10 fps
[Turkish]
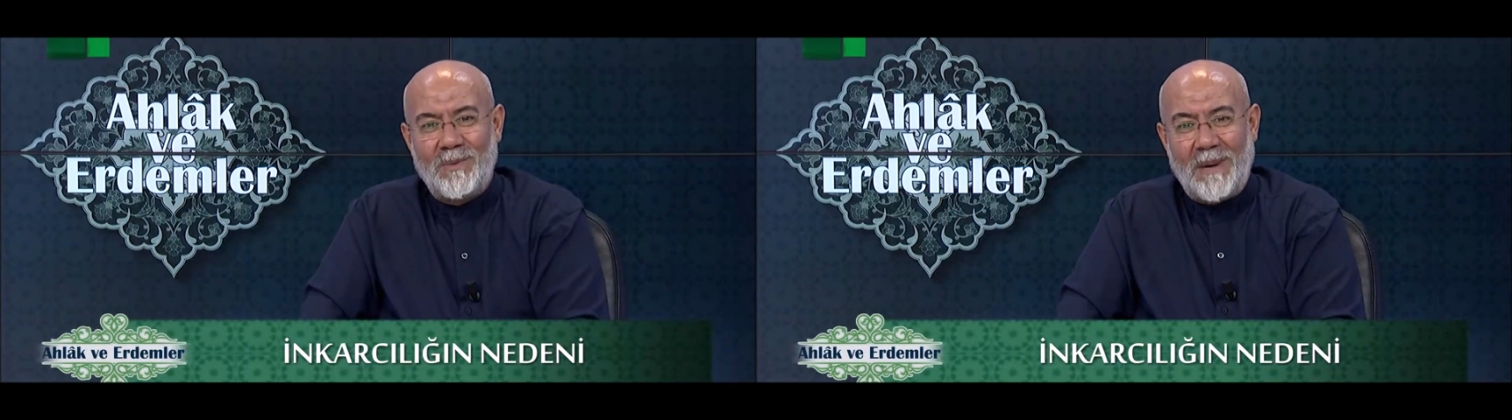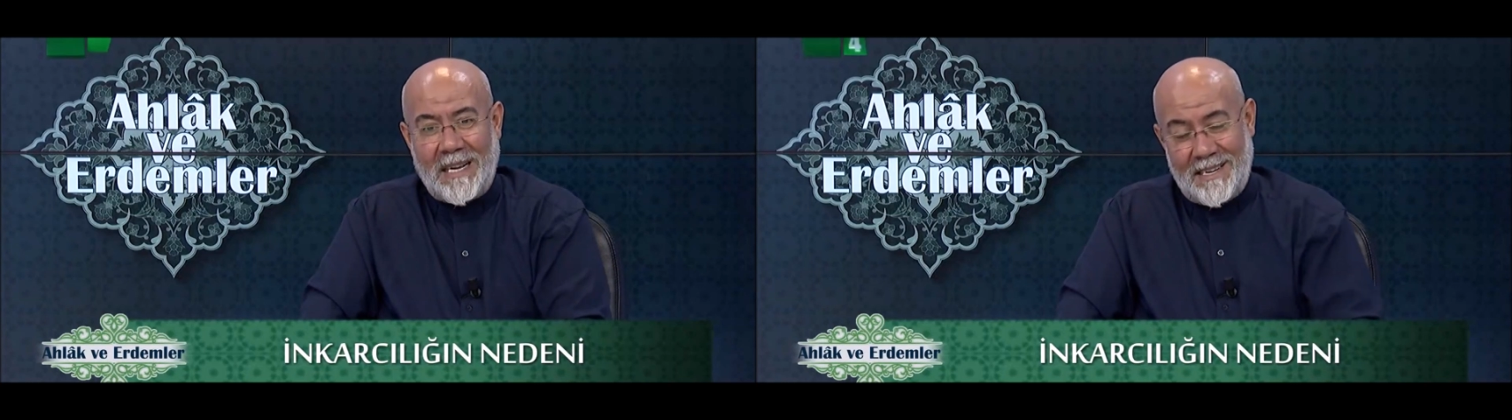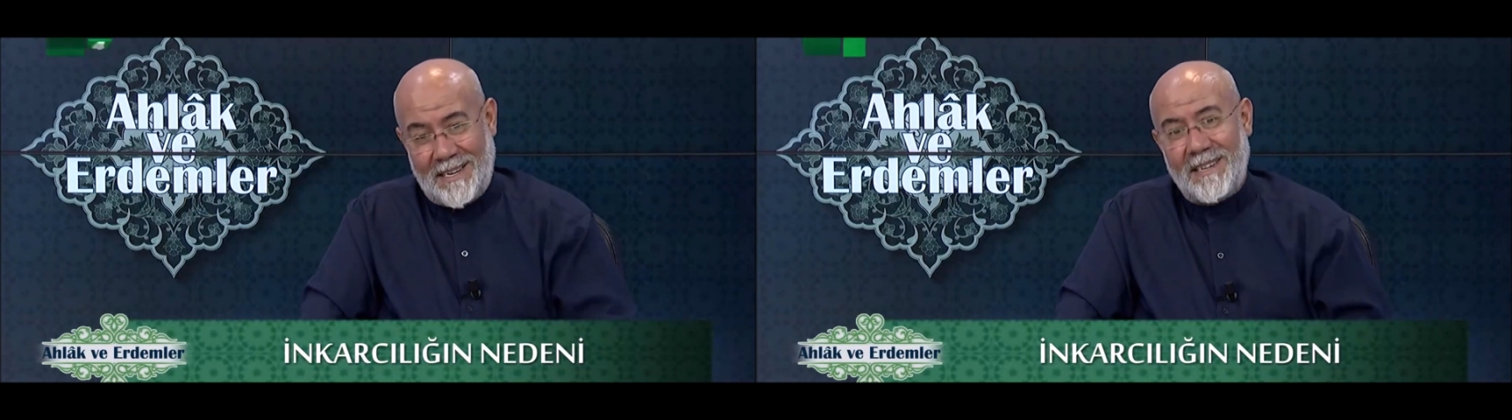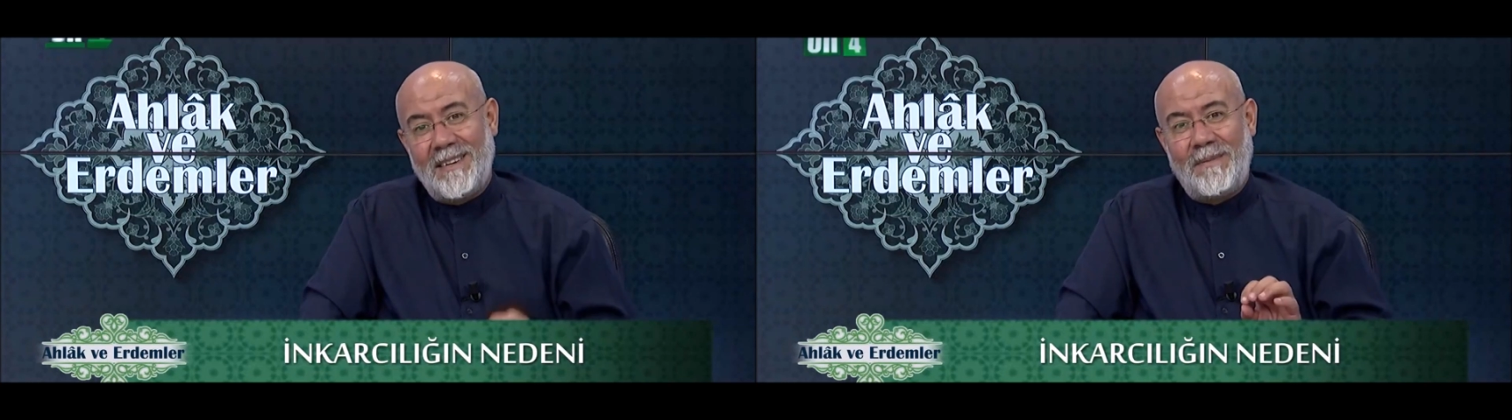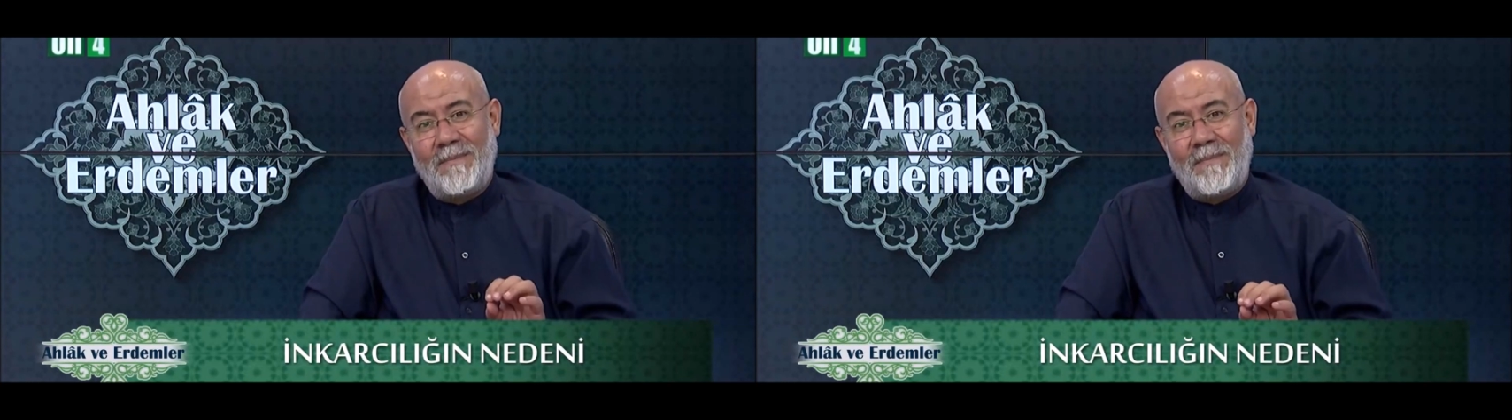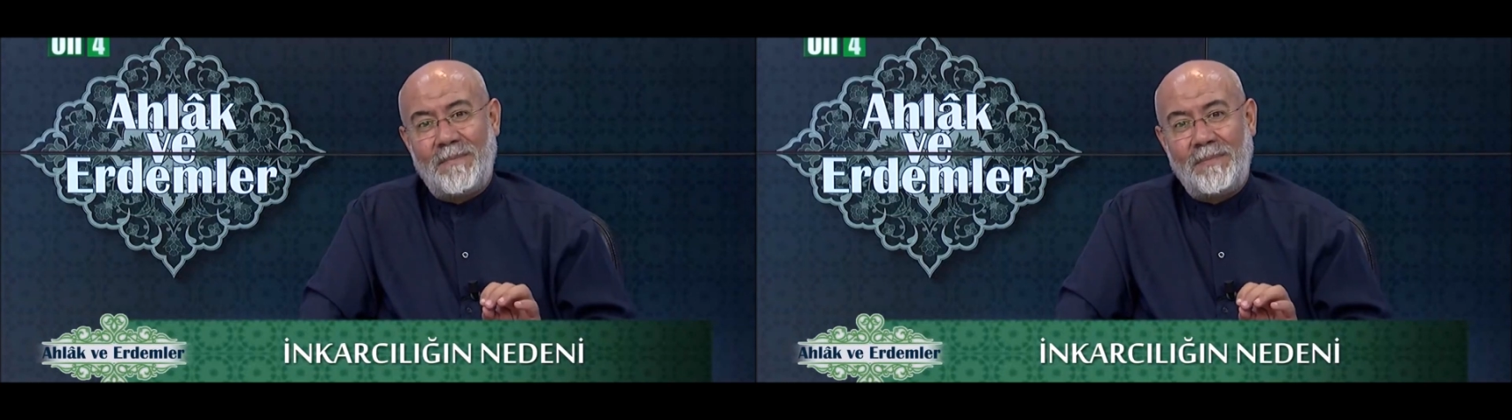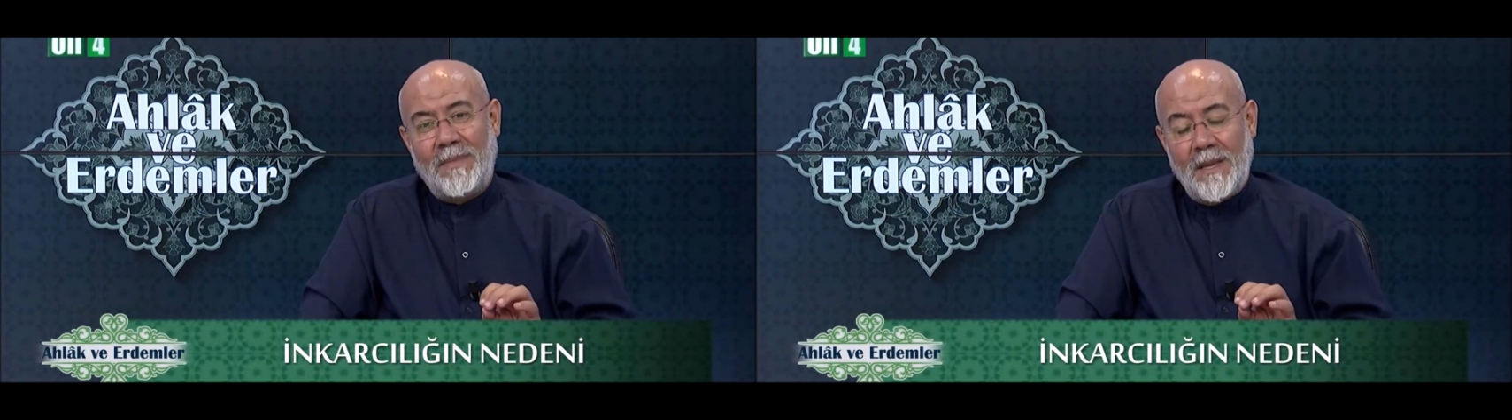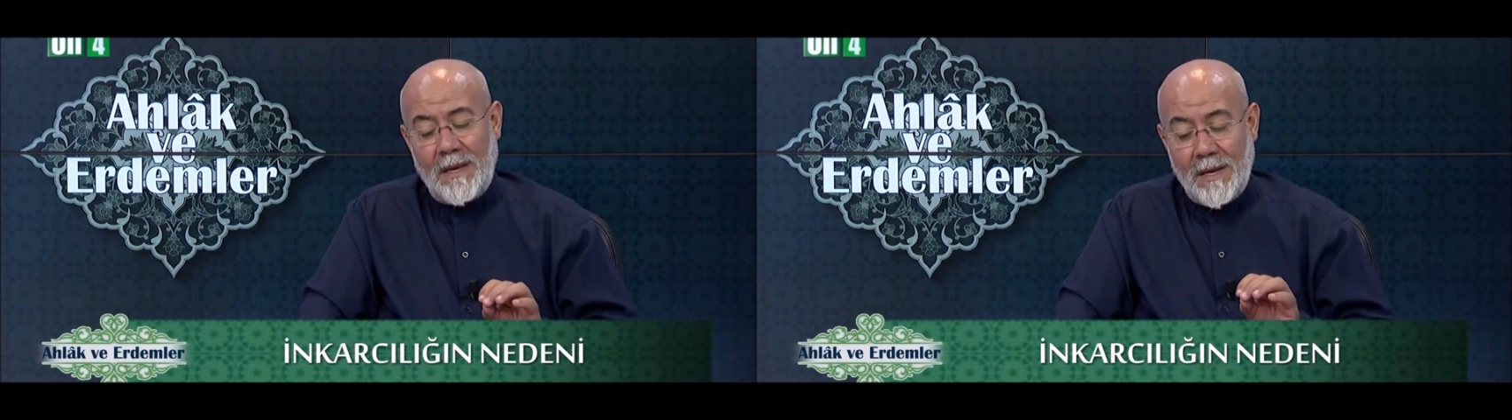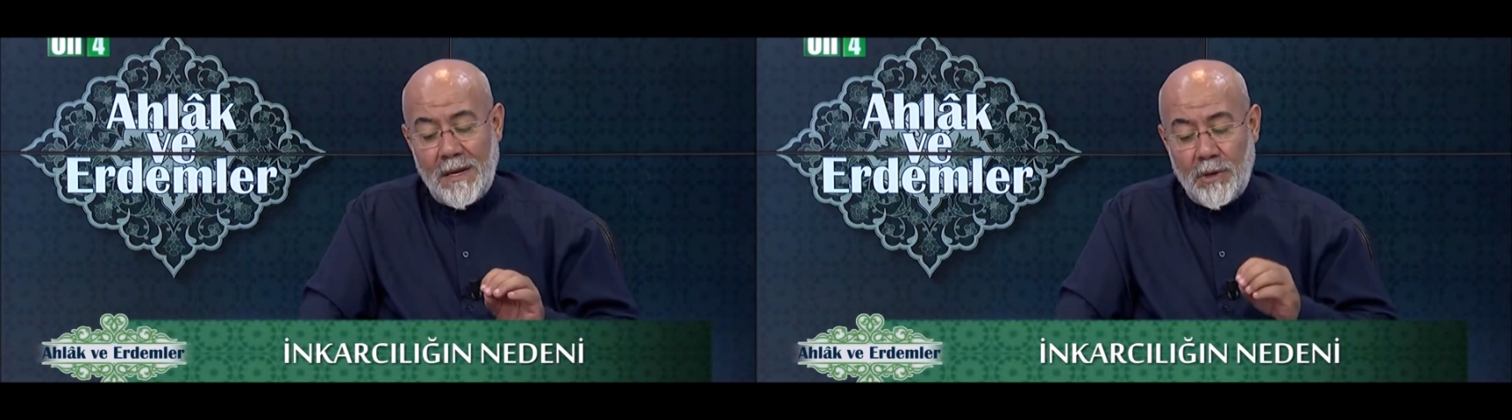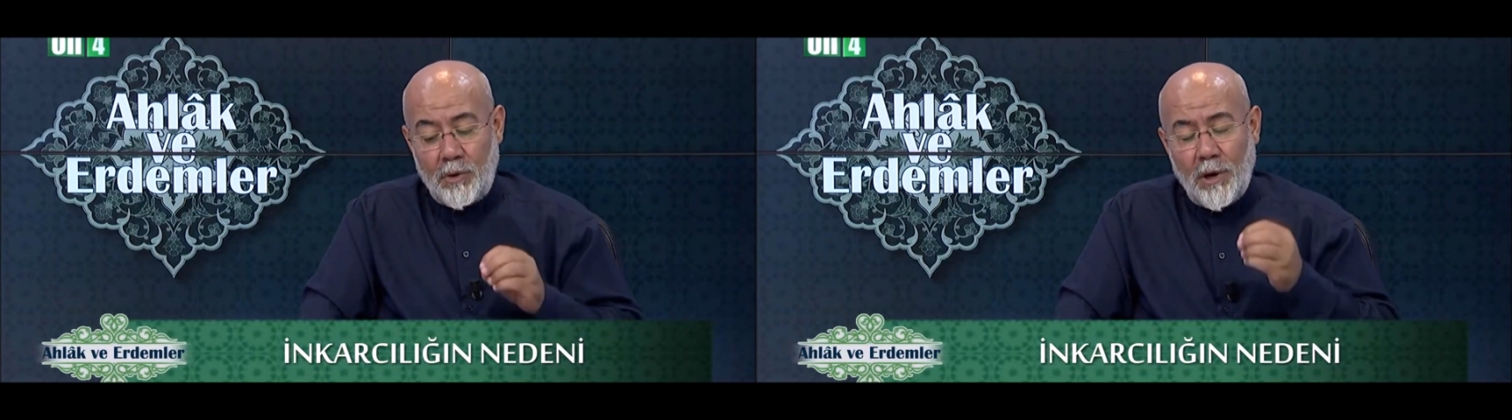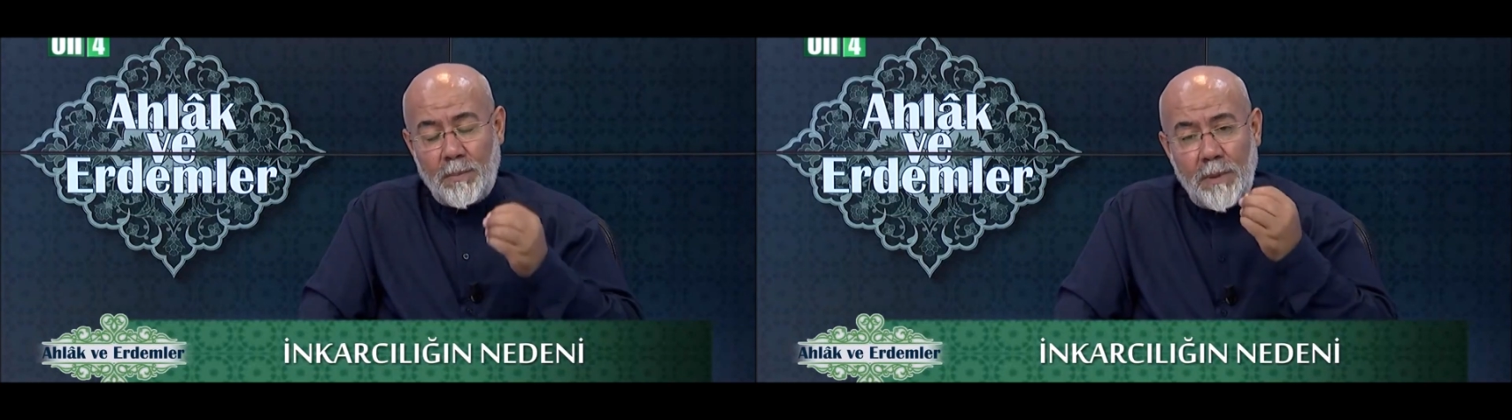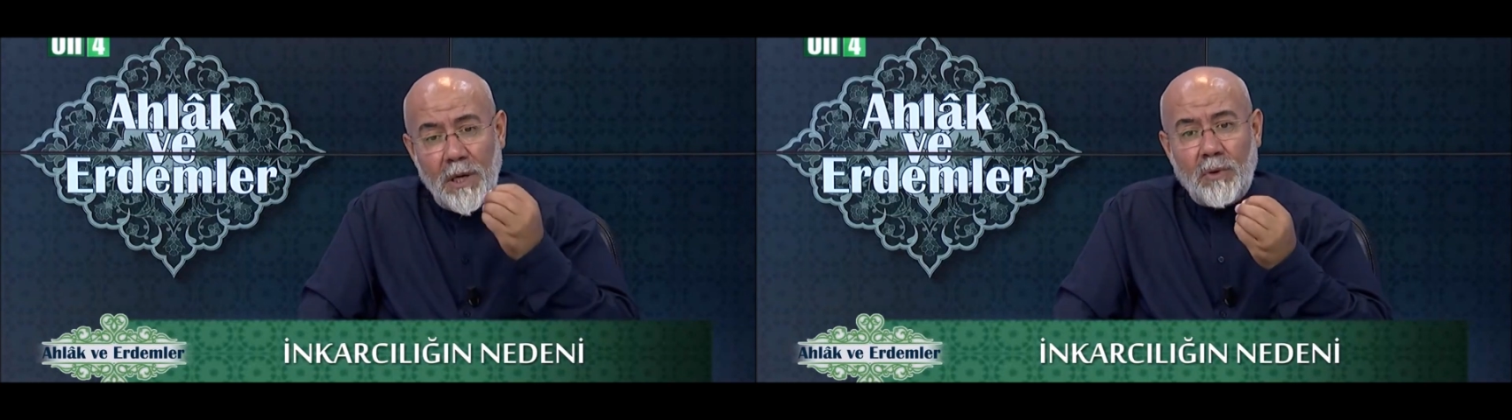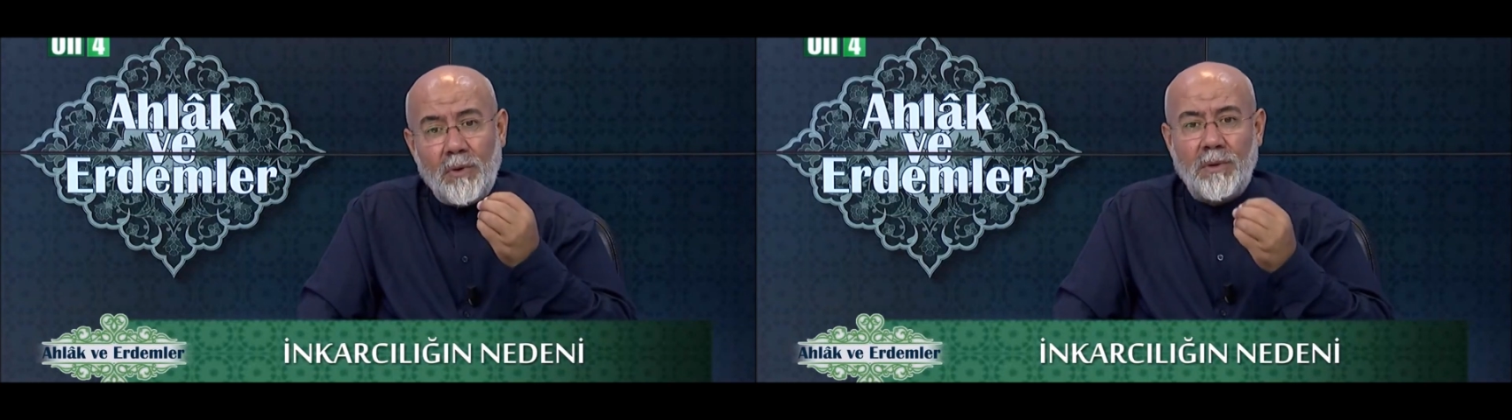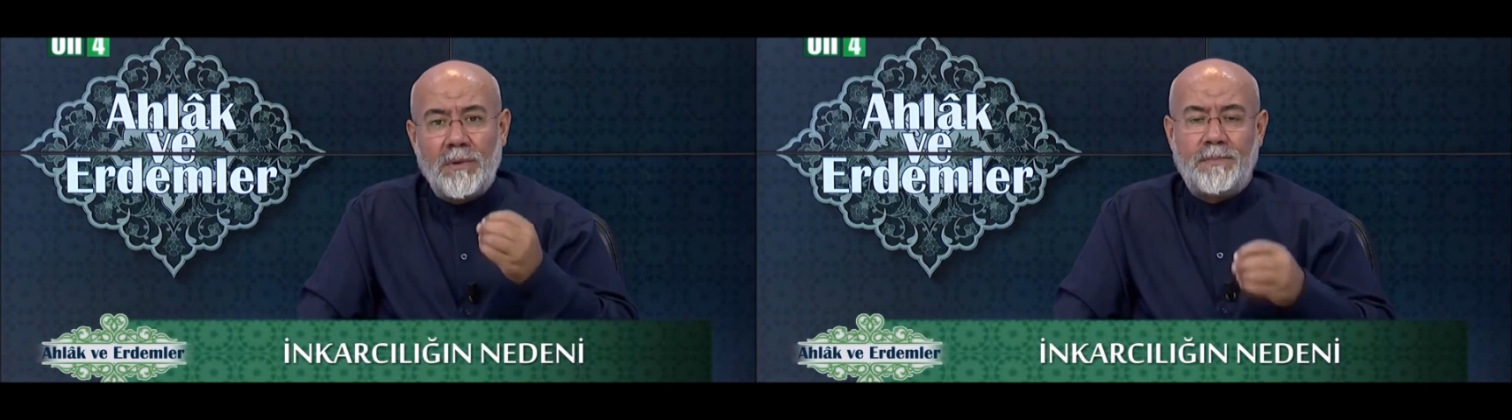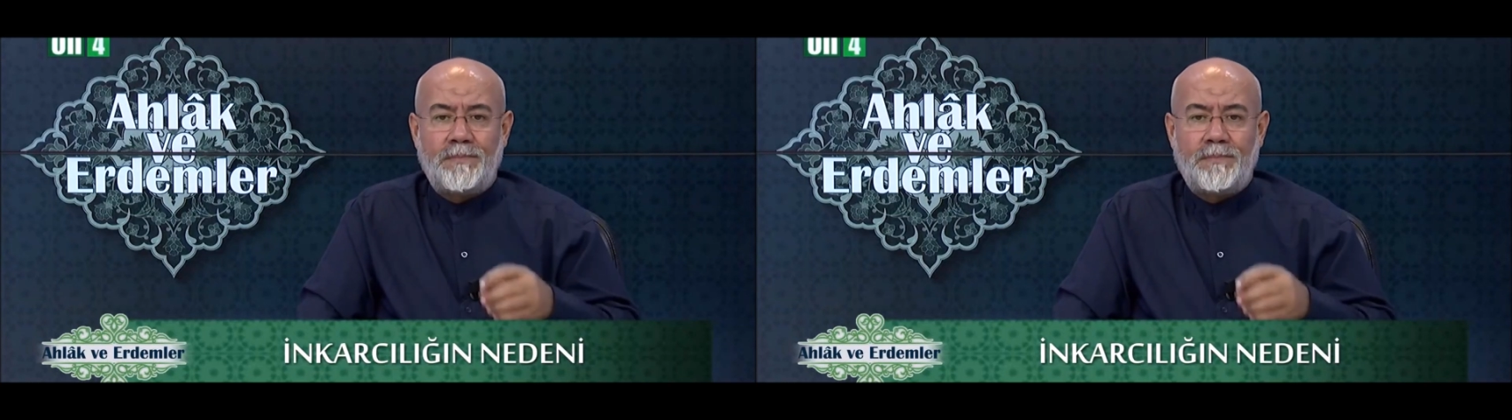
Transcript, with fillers: Bakın. Diyor bir gün